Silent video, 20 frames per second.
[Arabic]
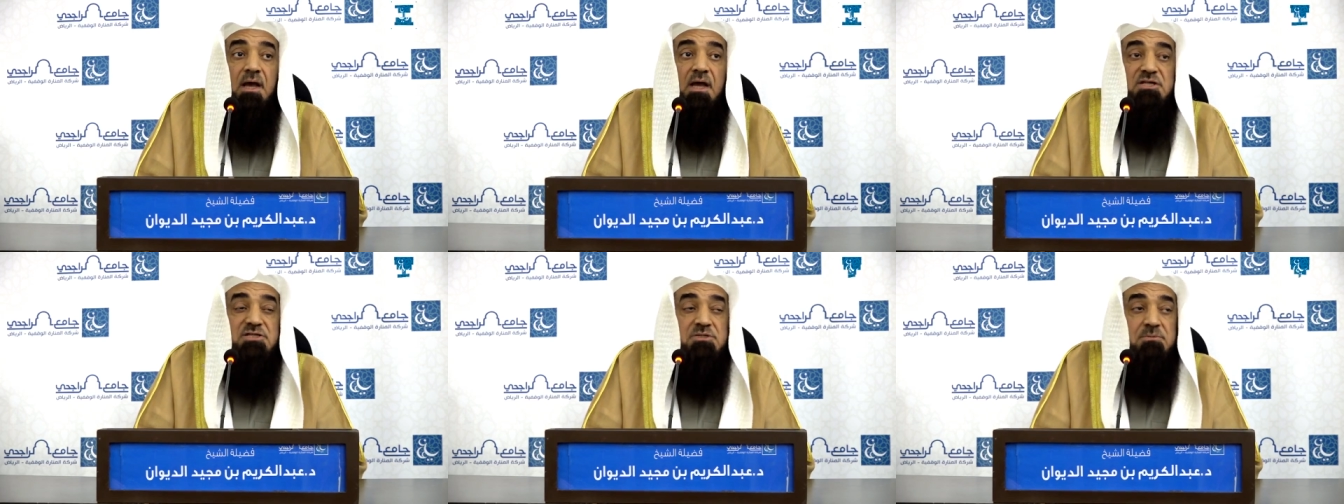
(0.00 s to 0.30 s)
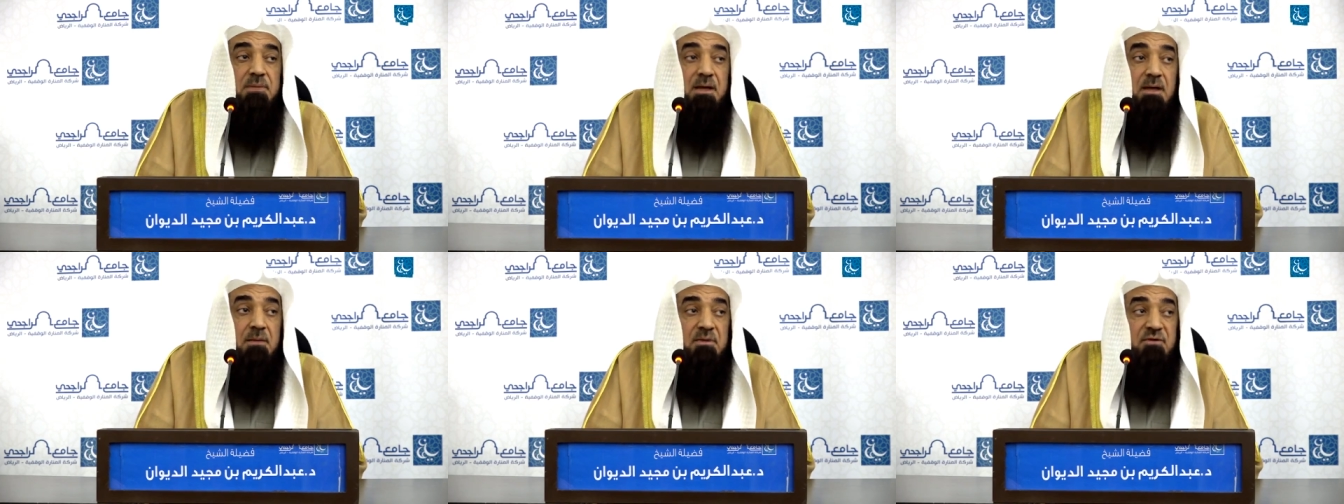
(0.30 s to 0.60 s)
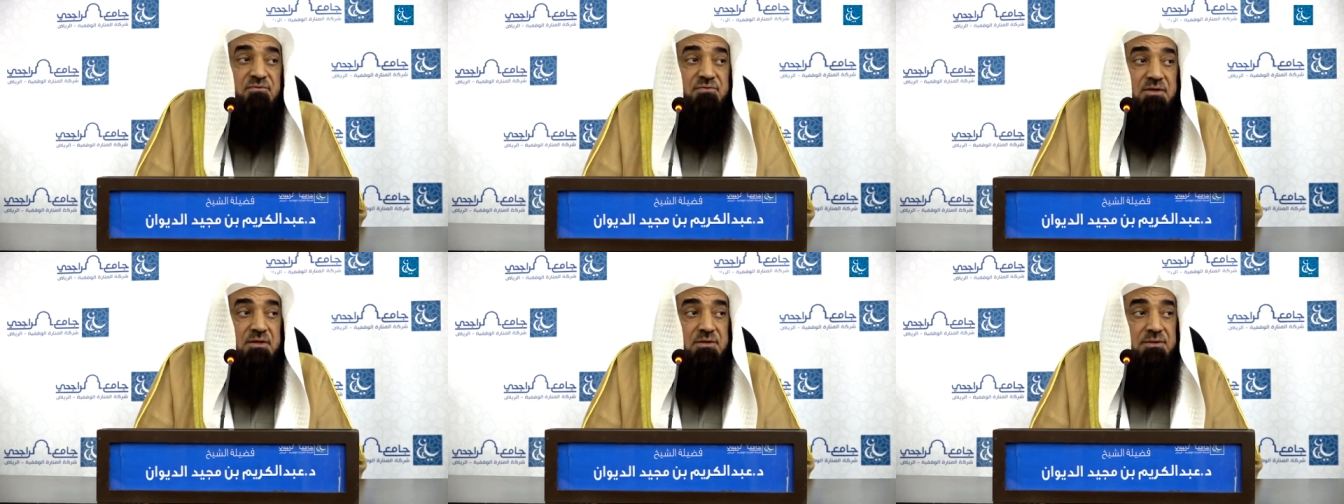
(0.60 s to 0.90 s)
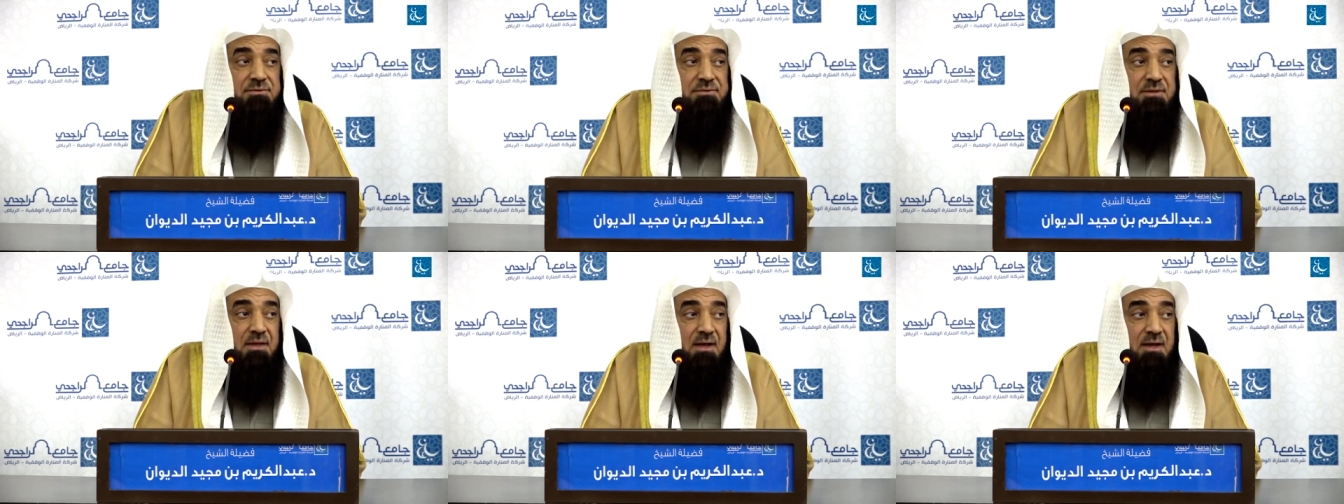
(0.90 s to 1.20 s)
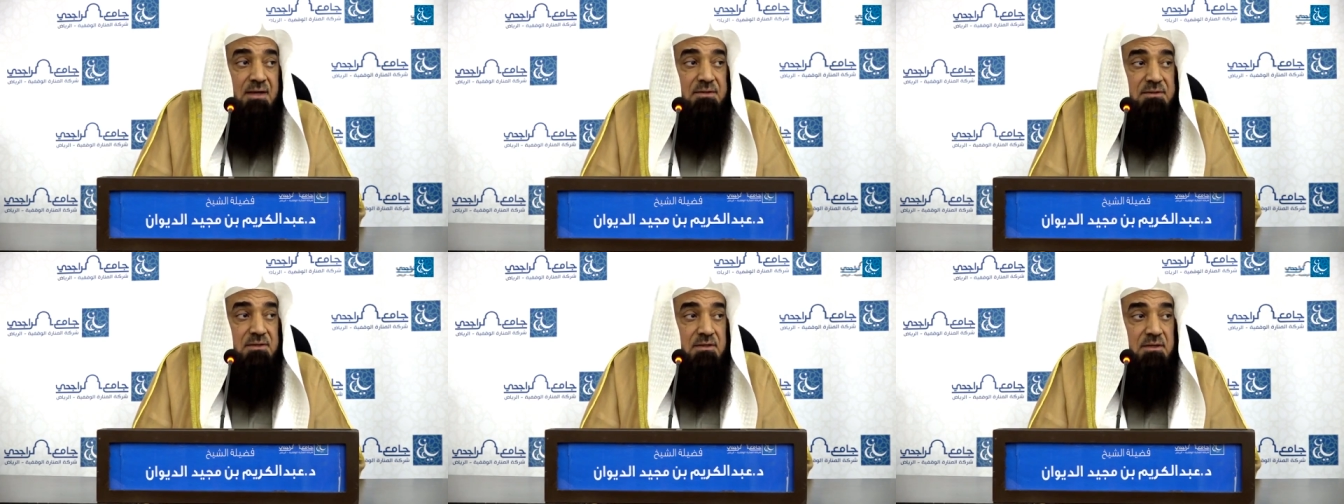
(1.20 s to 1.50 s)
اسباب فعل
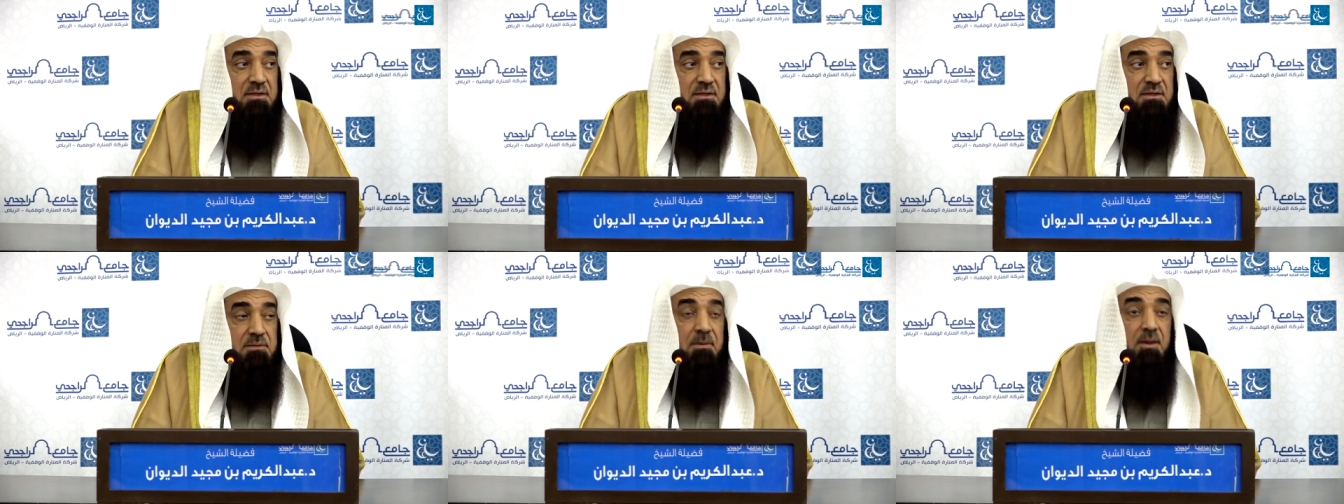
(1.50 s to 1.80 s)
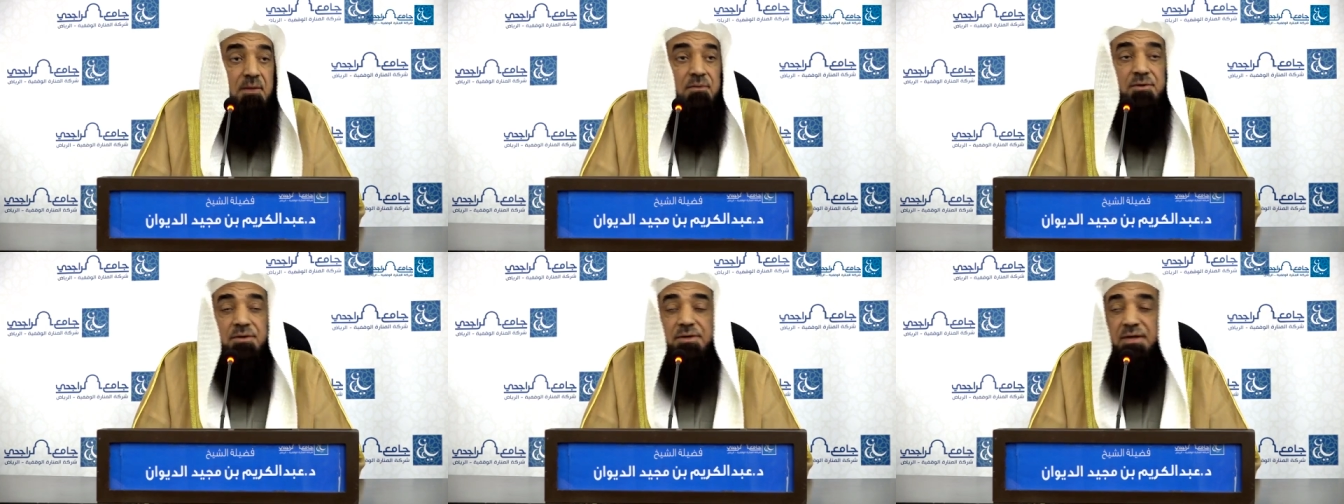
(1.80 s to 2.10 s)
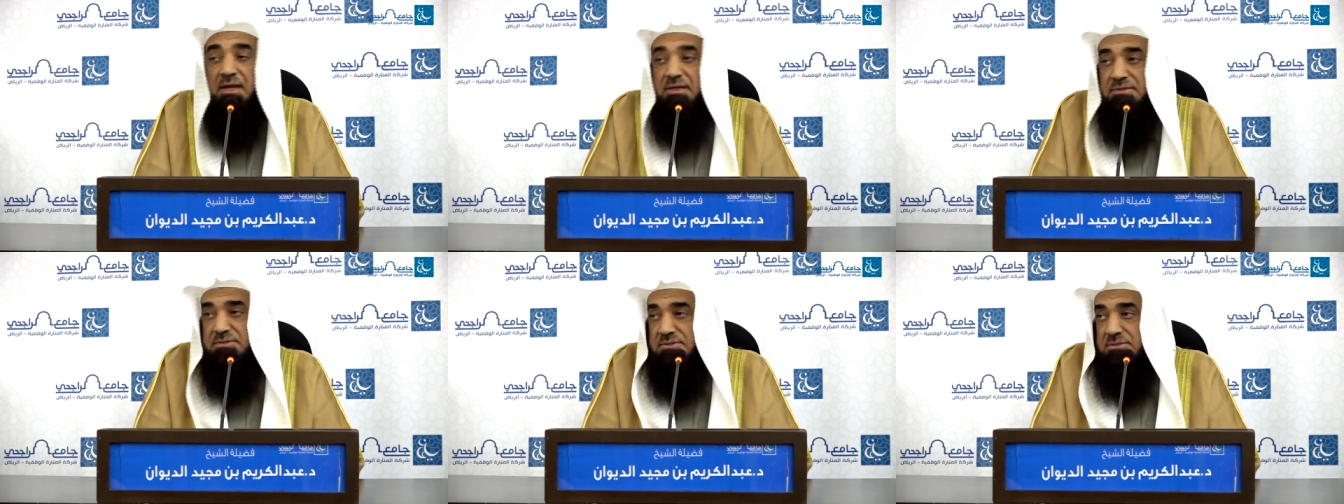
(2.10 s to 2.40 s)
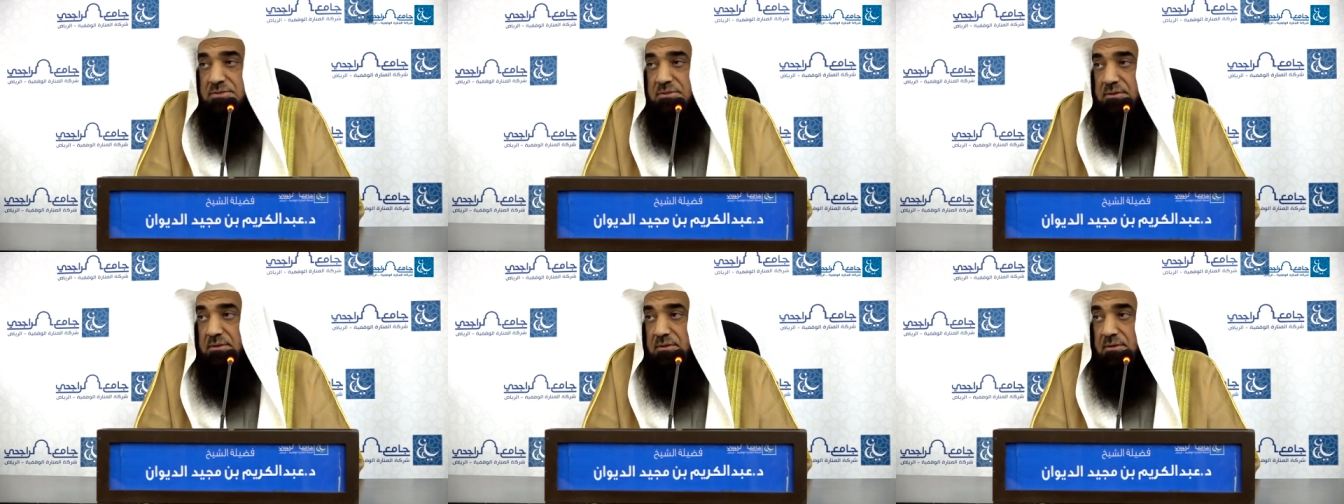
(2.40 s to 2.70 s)
الطاعه لبعض الناس